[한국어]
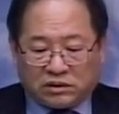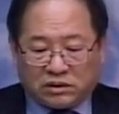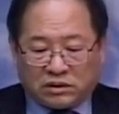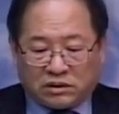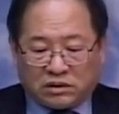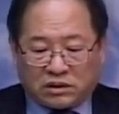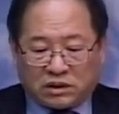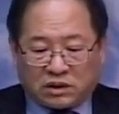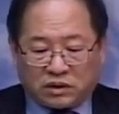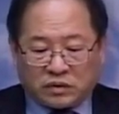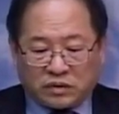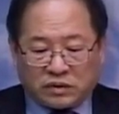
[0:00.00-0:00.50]

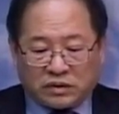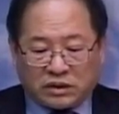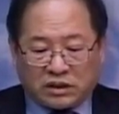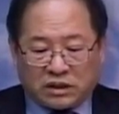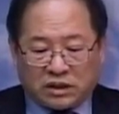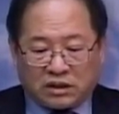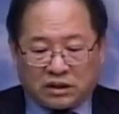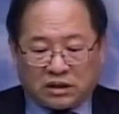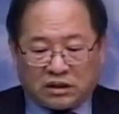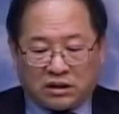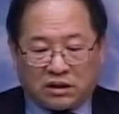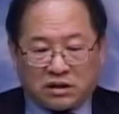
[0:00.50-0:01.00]
네, 자꾸
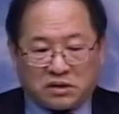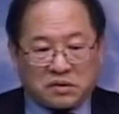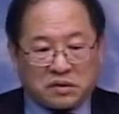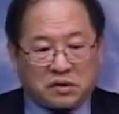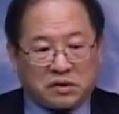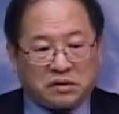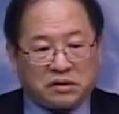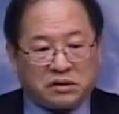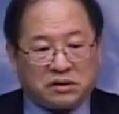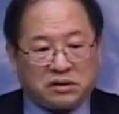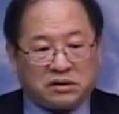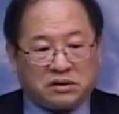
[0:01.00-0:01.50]
제 얘기를
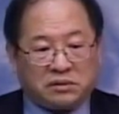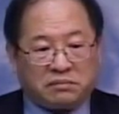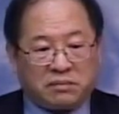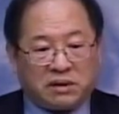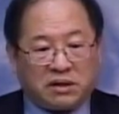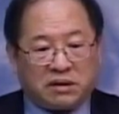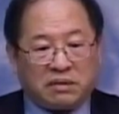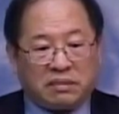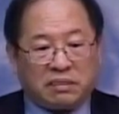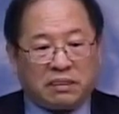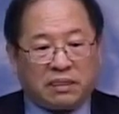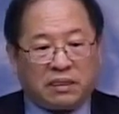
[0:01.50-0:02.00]
해서
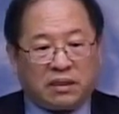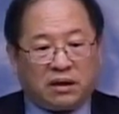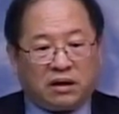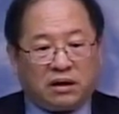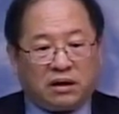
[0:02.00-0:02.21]
그렇지만